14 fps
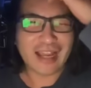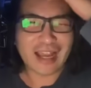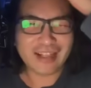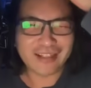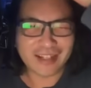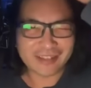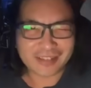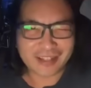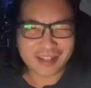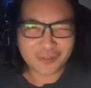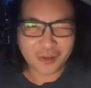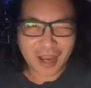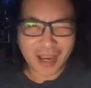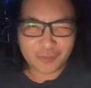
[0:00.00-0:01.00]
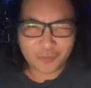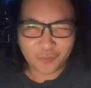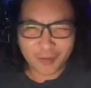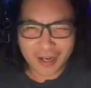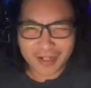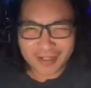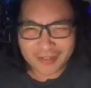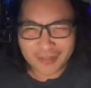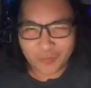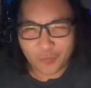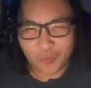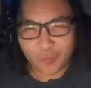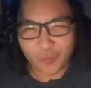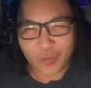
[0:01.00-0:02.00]
あなたの憧れ
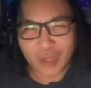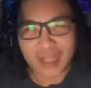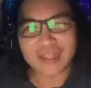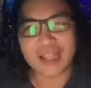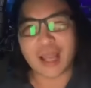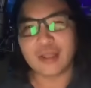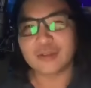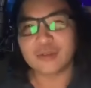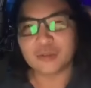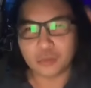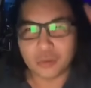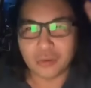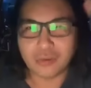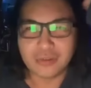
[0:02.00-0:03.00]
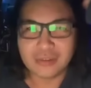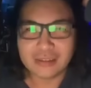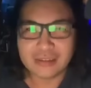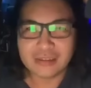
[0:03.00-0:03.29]
のコレタンと、